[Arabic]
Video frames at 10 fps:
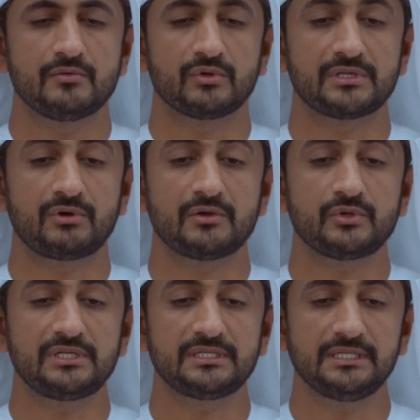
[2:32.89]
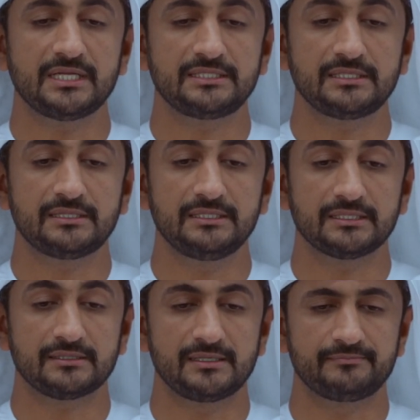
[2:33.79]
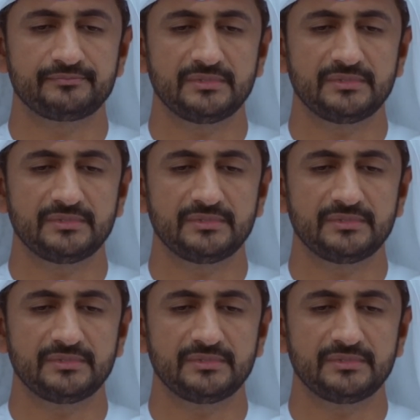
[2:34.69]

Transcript: ودواوين الحديث العظام